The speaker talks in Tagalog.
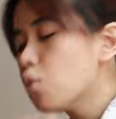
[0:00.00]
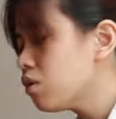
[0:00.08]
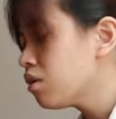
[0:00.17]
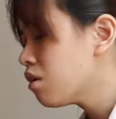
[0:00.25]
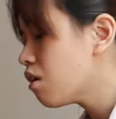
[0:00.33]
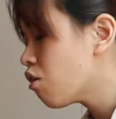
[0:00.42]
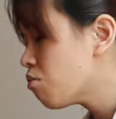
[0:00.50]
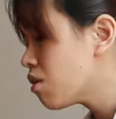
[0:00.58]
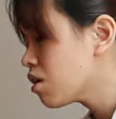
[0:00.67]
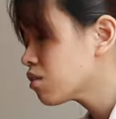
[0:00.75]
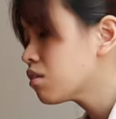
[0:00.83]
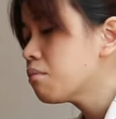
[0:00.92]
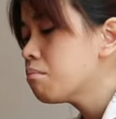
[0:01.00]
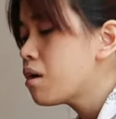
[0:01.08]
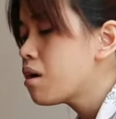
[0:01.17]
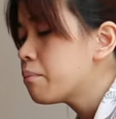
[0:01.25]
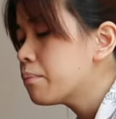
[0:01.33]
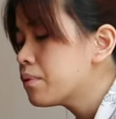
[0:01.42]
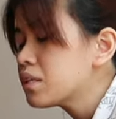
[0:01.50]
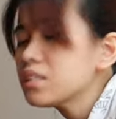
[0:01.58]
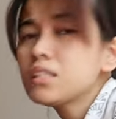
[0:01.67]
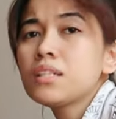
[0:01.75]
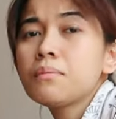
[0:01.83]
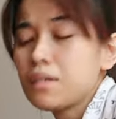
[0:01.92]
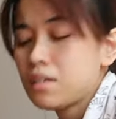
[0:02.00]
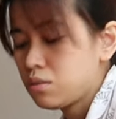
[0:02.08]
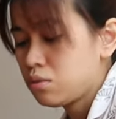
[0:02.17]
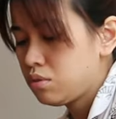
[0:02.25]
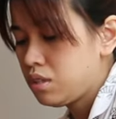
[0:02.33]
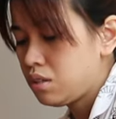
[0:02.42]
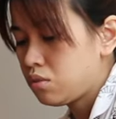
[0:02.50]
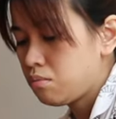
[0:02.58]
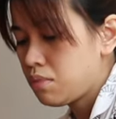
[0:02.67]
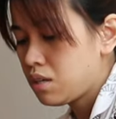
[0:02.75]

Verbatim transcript: wala nga akong makitang brand na mango dito.